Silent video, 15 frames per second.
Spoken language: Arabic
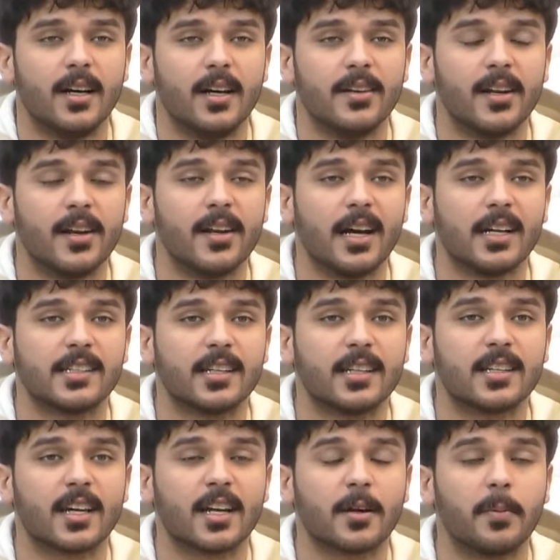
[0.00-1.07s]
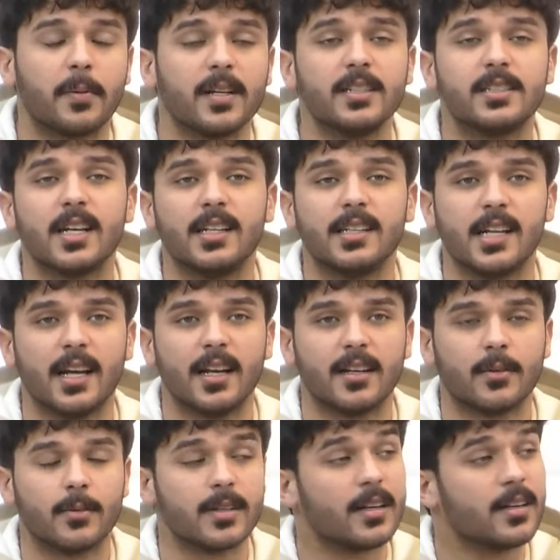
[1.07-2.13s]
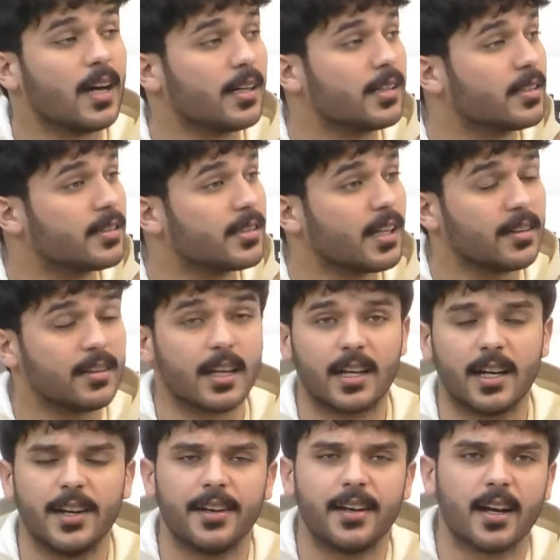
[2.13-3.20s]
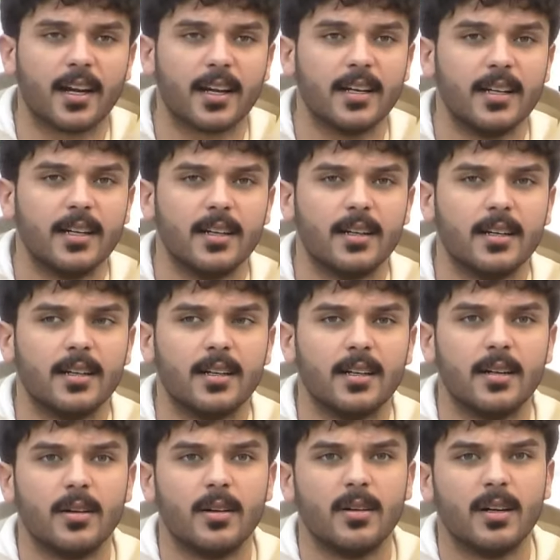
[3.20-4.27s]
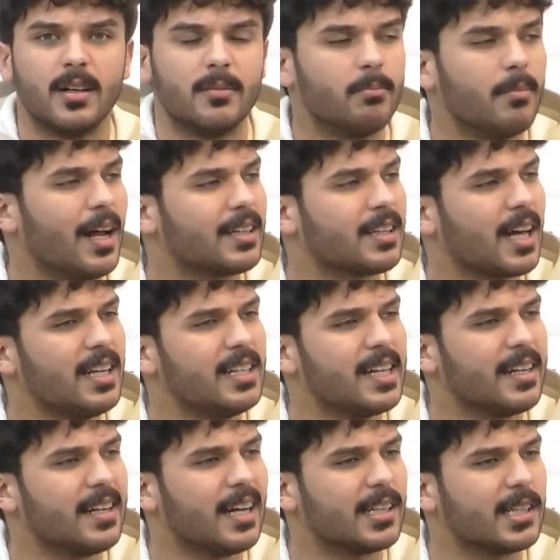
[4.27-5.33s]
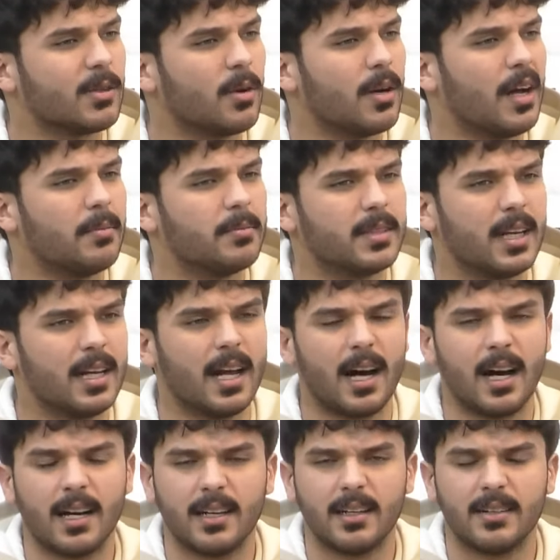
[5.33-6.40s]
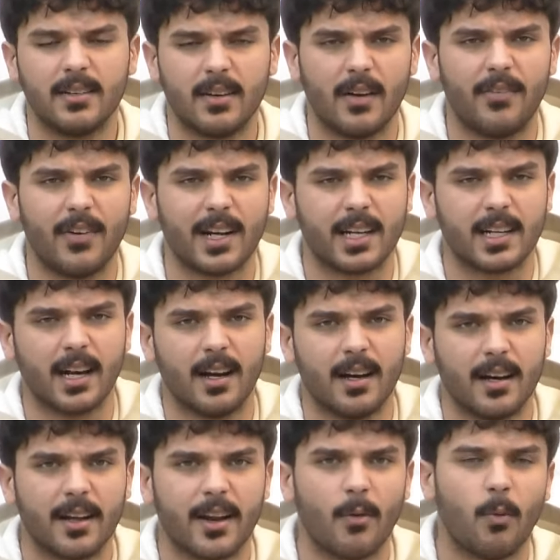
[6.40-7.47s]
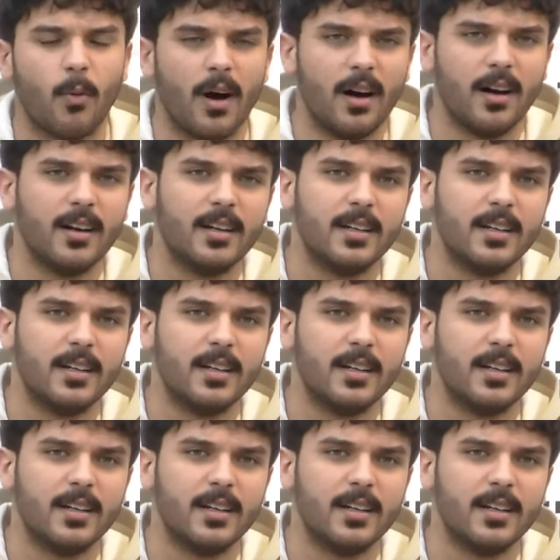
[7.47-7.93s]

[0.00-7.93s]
ان الناس تذكرك بكل شيء زين وان الناس تصدق عنك ما تخلي الناس تقول الحمد لله آه، فكه روح